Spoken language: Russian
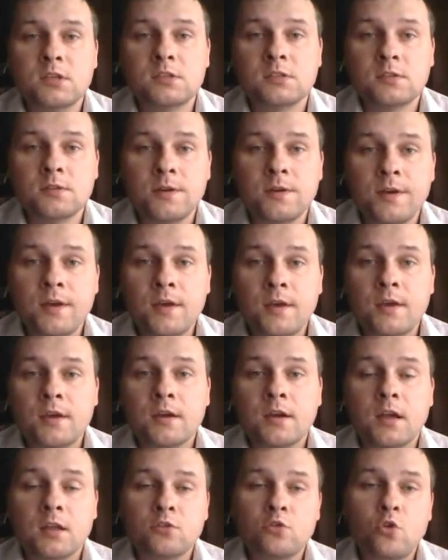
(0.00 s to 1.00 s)
есть
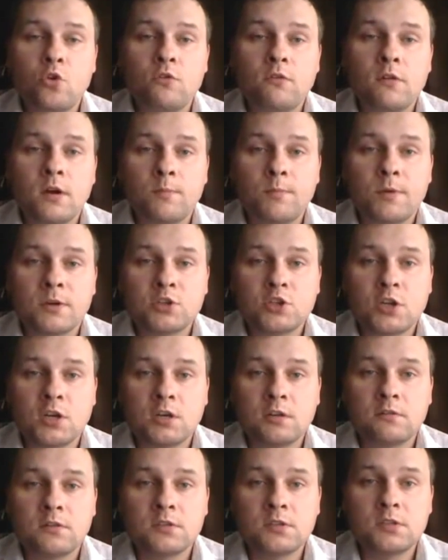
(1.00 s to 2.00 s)
готовая
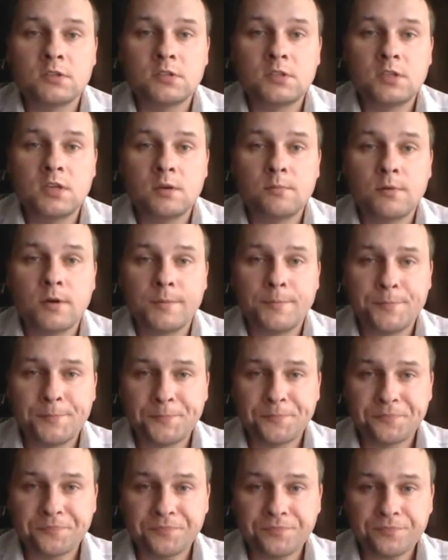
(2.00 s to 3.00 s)
пошаговая система,
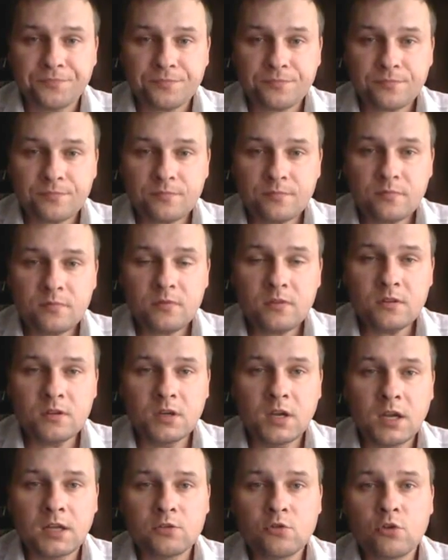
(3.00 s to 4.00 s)

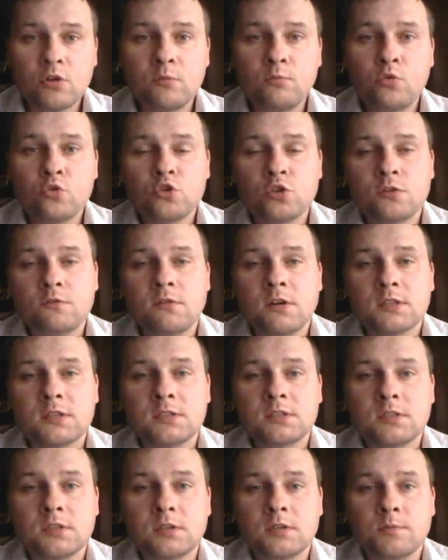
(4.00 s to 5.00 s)
которая может
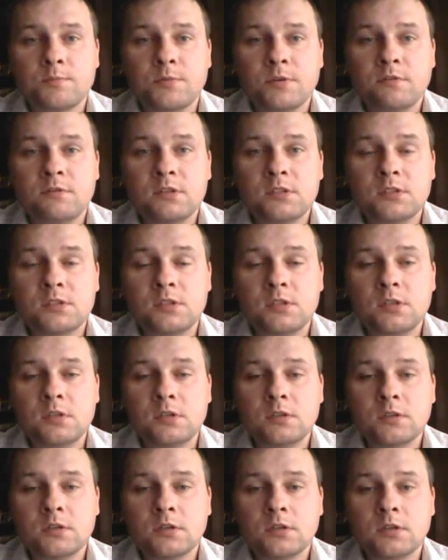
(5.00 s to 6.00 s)
вас э,
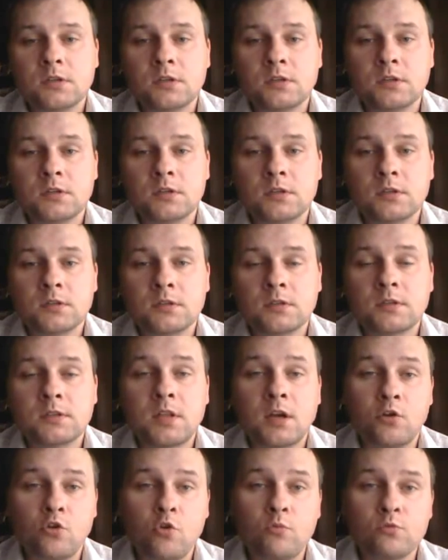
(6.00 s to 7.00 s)
привести э,
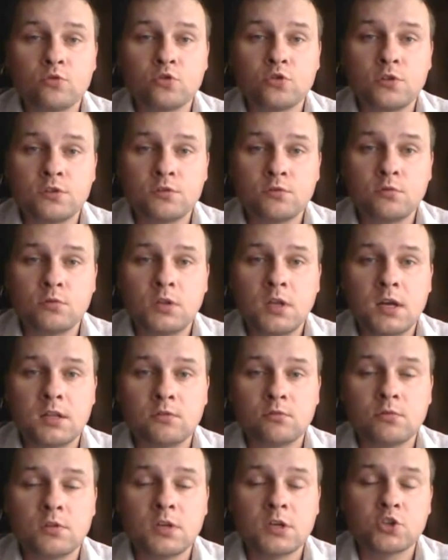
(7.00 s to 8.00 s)
к такому же
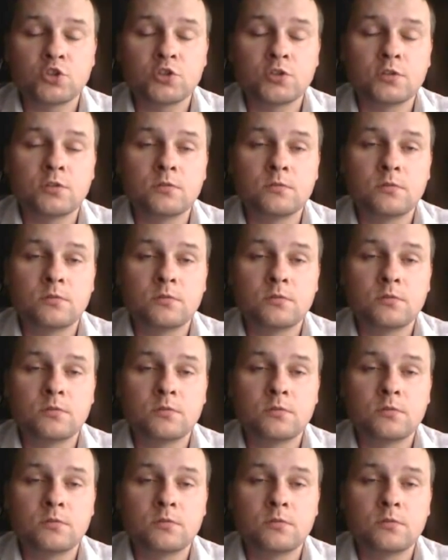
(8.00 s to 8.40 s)
результату, даже